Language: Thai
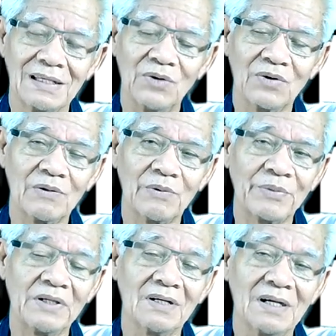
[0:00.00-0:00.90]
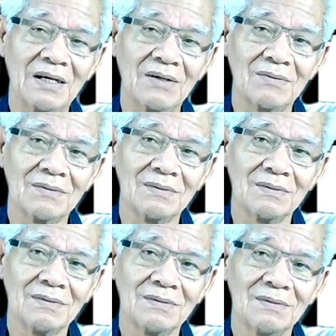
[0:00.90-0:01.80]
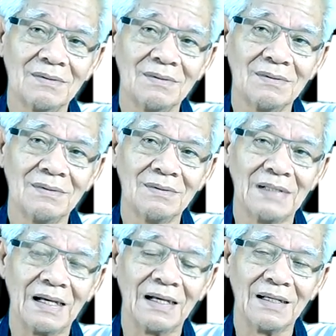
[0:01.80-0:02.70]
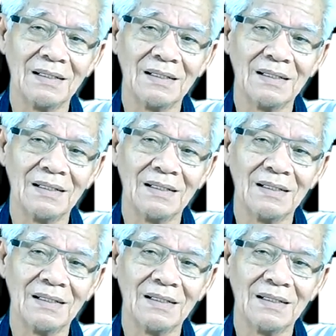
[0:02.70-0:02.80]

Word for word: คิดล่วงหน้ามาเป็นเดือนแล้วนะ